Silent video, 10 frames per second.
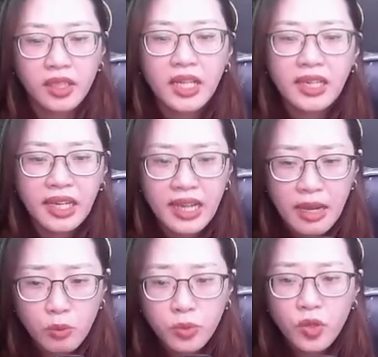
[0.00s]
Đây lại
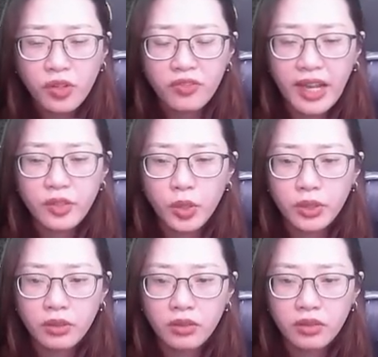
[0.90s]
là muốn đột phá
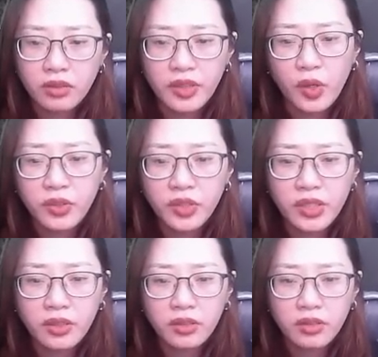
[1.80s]
rồi. Ta nói người
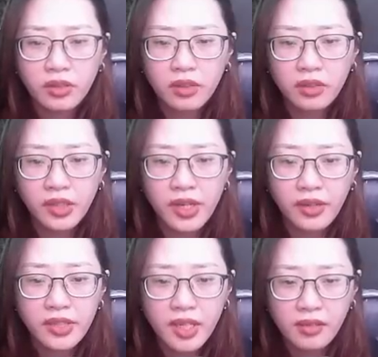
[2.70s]
chứ, người
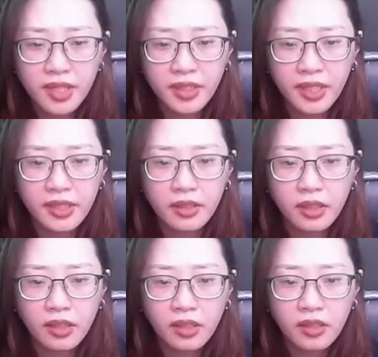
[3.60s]
dẫn chân linh khí,
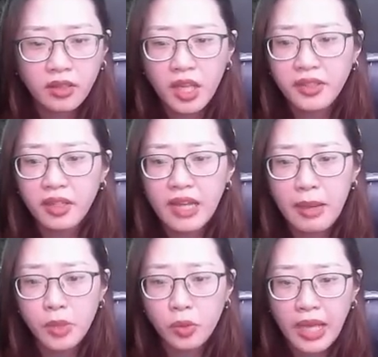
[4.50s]
có thể đừng
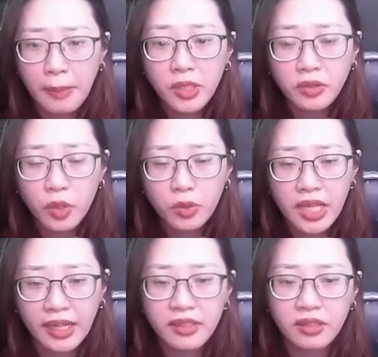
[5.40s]
làm biểu cảm như tiêu
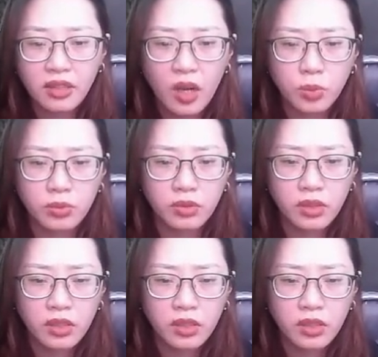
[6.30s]
chảy được không?